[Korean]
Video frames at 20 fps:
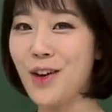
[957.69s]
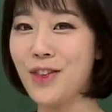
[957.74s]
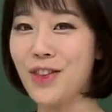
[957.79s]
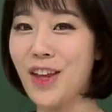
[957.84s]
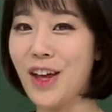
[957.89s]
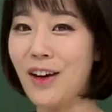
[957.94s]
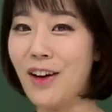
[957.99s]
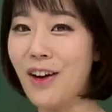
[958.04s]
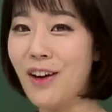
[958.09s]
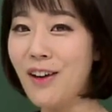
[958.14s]

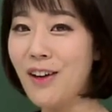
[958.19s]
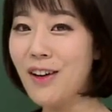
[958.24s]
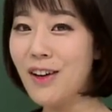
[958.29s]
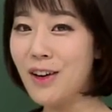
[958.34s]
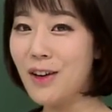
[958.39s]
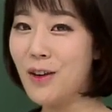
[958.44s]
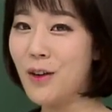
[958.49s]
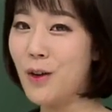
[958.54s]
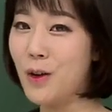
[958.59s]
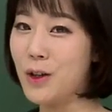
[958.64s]
어때요?
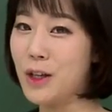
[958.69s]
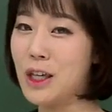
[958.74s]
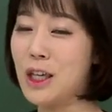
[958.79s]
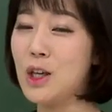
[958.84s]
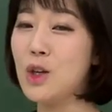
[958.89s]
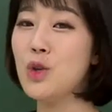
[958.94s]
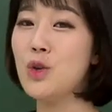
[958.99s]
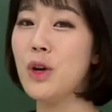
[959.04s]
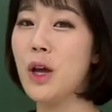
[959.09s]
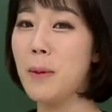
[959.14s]
어,
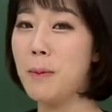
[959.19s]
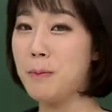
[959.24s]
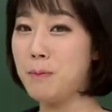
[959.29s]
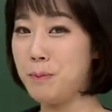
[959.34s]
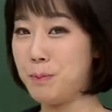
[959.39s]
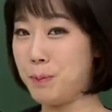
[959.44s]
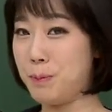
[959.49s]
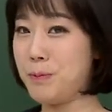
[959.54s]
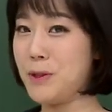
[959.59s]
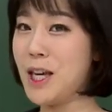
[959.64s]
기후의
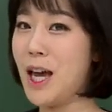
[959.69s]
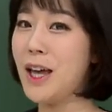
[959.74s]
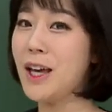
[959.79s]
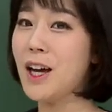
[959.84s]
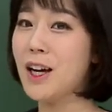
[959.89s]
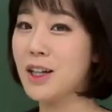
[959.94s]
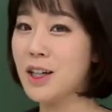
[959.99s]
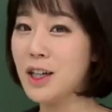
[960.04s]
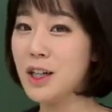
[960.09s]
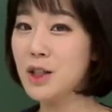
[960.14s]

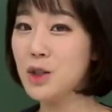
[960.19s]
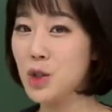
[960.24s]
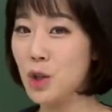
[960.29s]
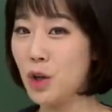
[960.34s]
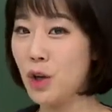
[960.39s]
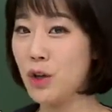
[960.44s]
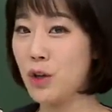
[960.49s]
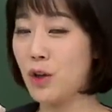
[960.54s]
차이가 크죠.